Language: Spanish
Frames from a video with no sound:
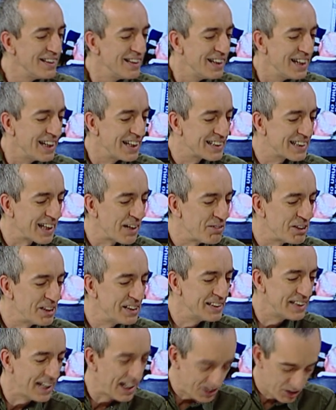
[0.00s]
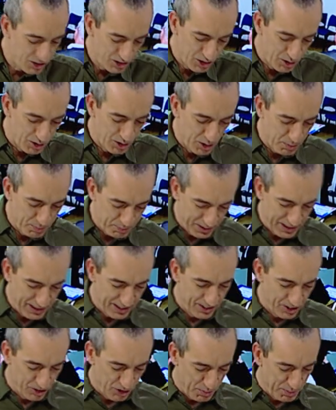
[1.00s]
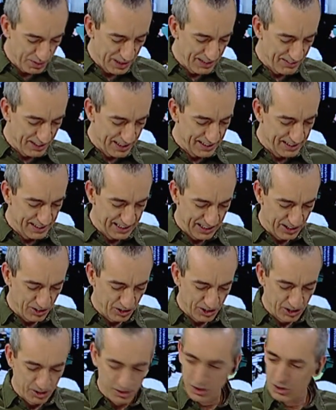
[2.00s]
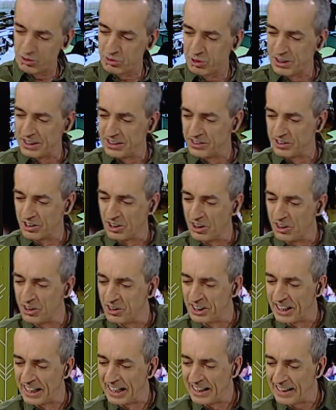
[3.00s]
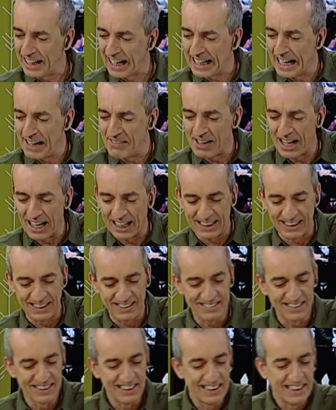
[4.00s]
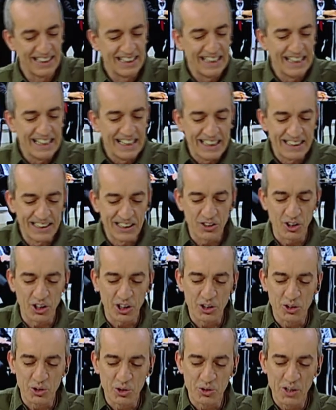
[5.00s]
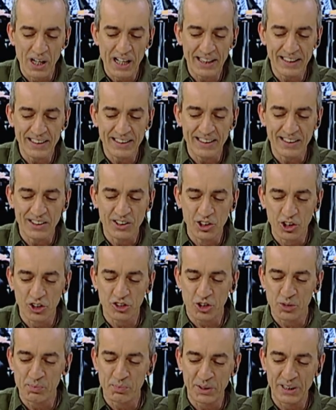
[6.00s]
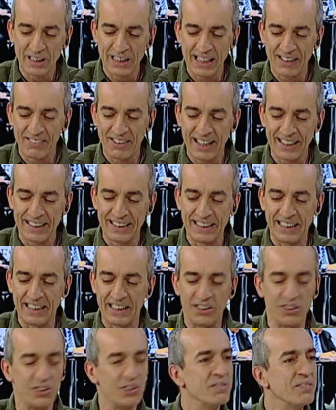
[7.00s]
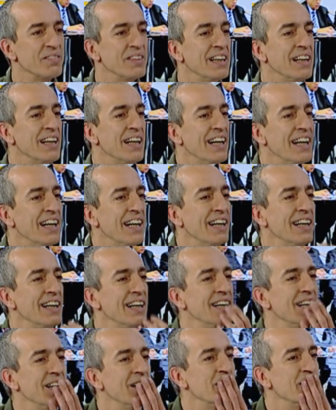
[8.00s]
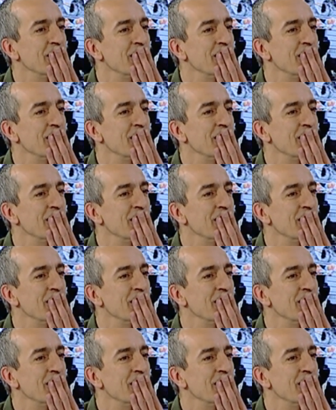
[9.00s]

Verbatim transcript: está blindado y no, no, puede, no se puede lavar dinero, que no lo encuentro ahora. Acá, Vázquez, dijo que en Uruguay no se puede lavar dinero. Bueno,